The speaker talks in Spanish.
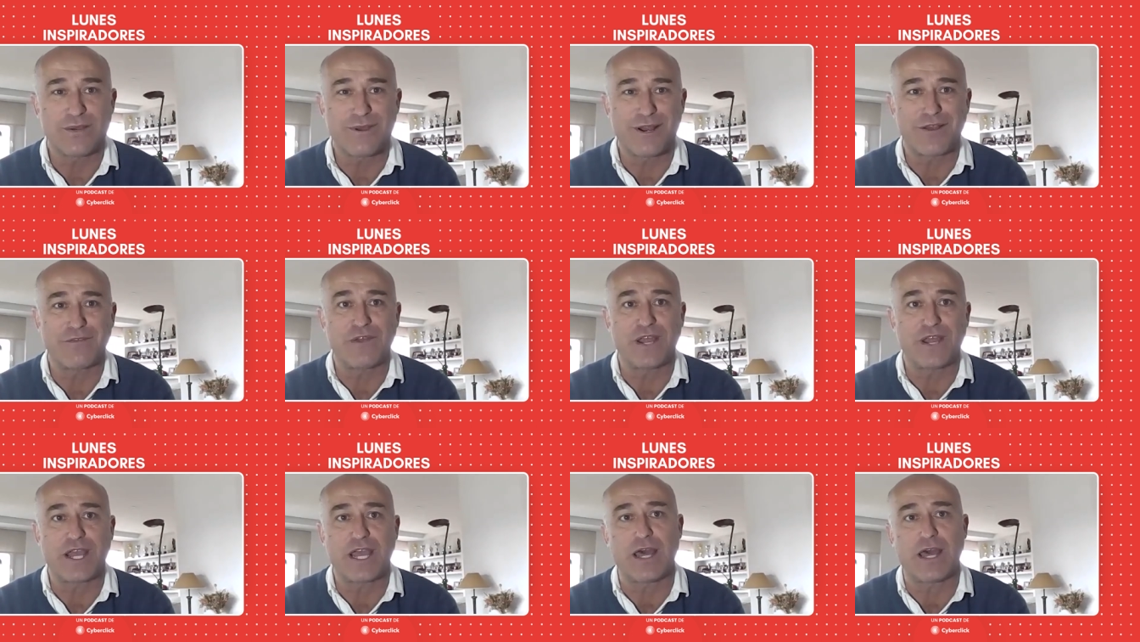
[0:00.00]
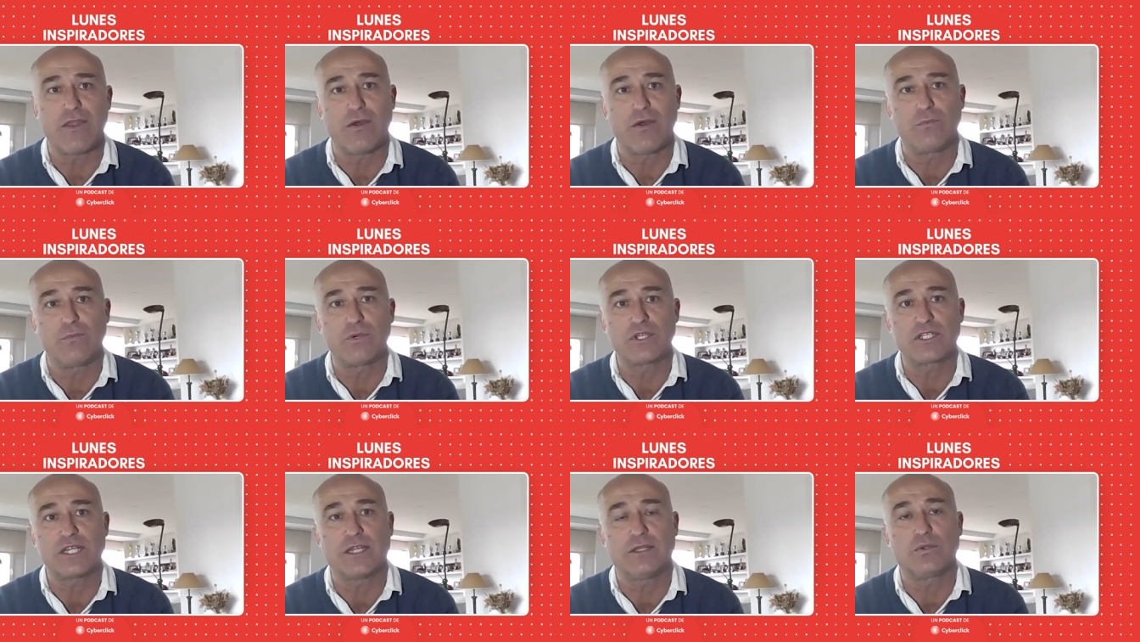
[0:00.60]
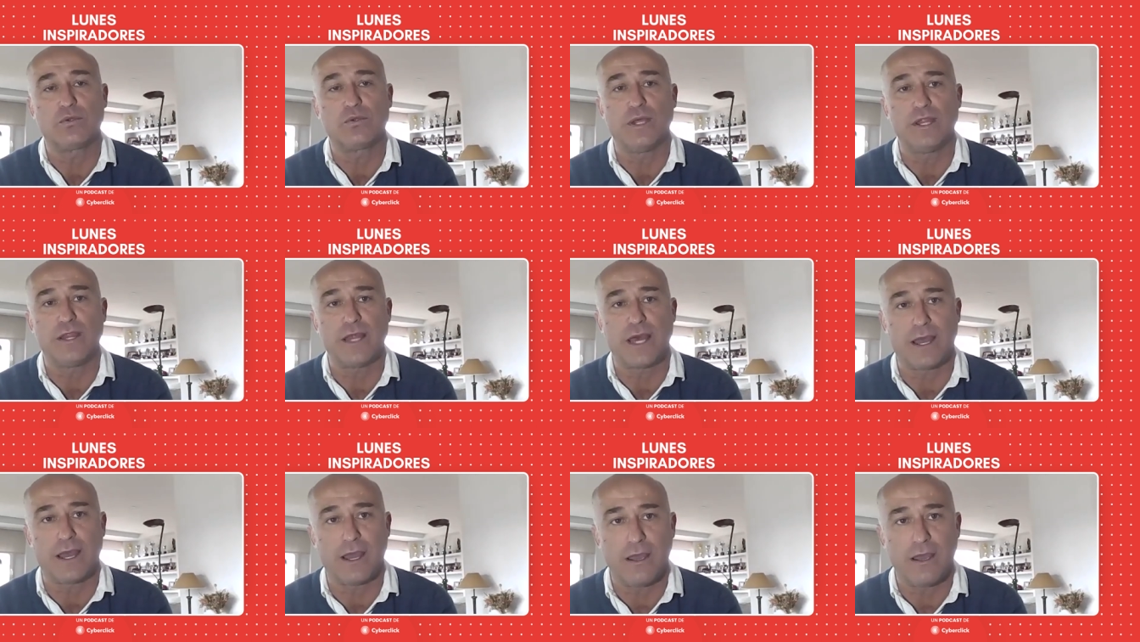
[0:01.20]
se ve reflejado pues, en tu
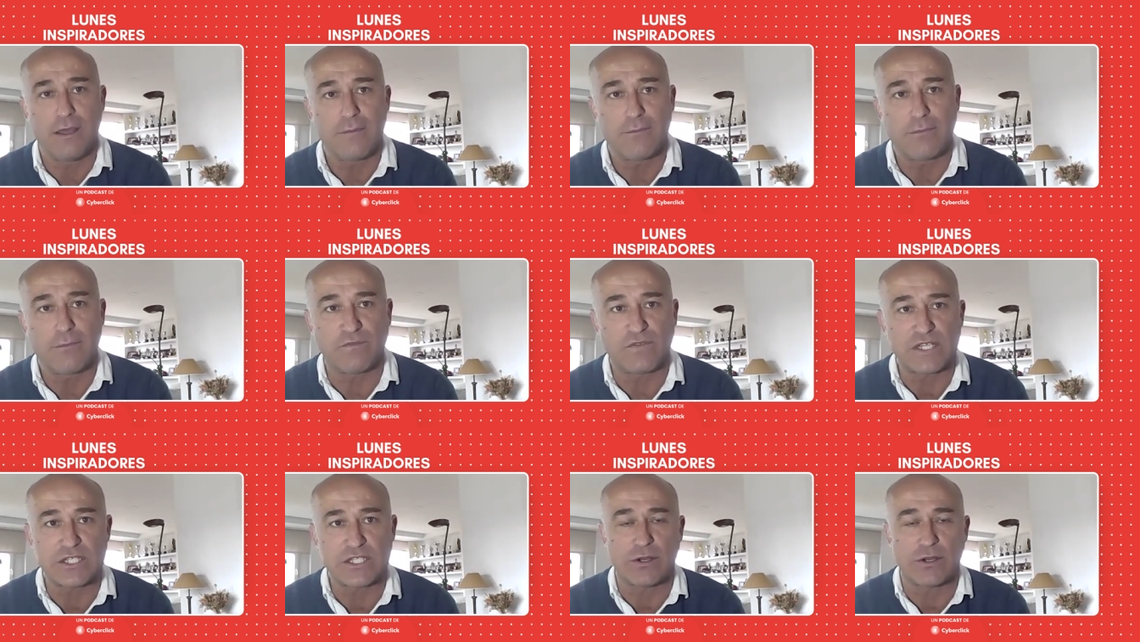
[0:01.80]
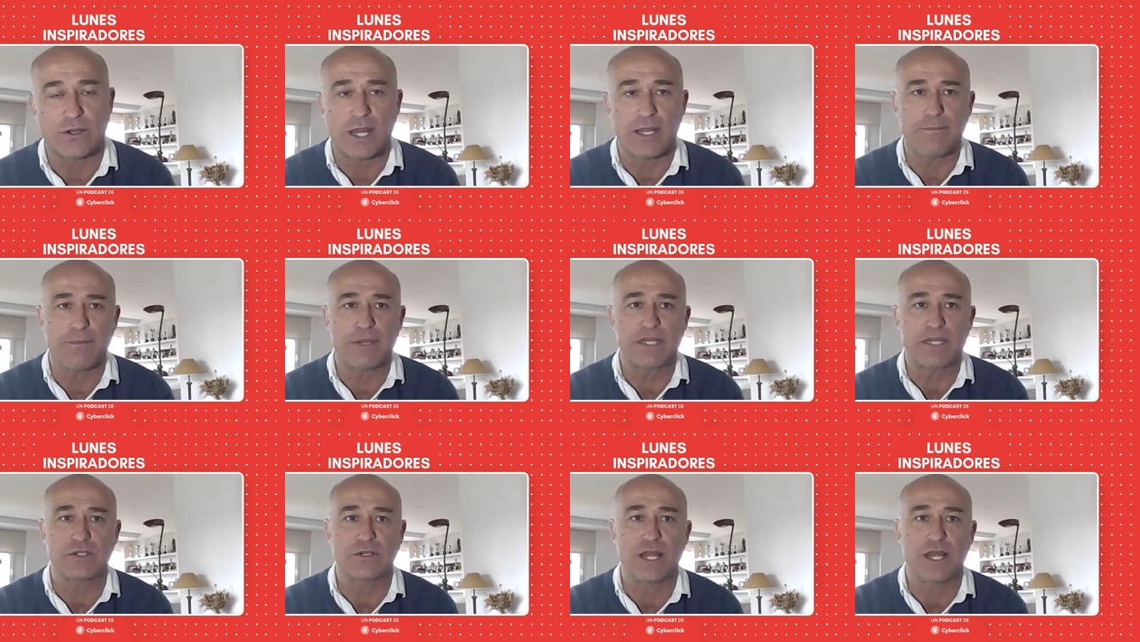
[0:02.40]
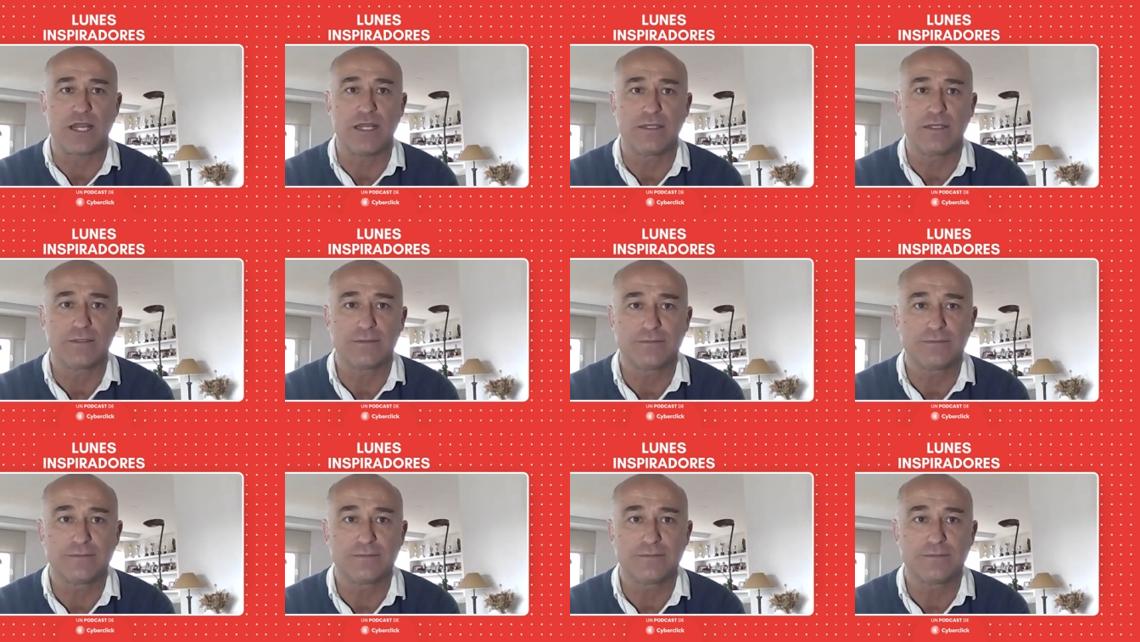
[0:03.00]
vida profesional y personal.